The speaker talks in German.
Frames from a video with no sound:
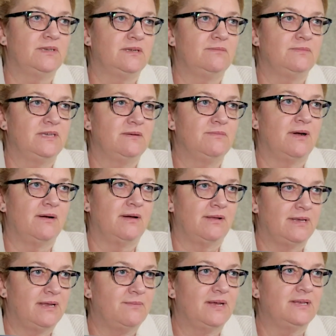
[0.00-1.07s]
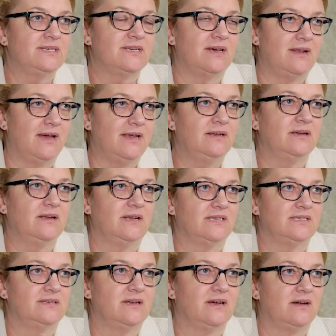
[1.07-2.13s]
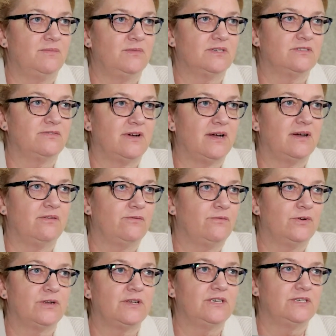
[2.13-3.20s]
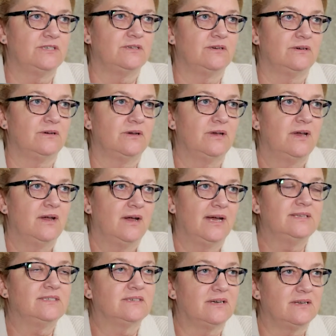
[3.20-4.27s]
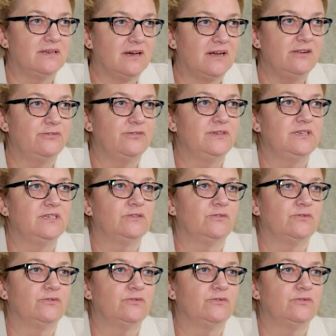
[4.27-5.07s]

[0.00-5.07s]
mit dem Thema Demenz alleine gelassen haben, das war wirklich äh, ein Skandal, finde ich.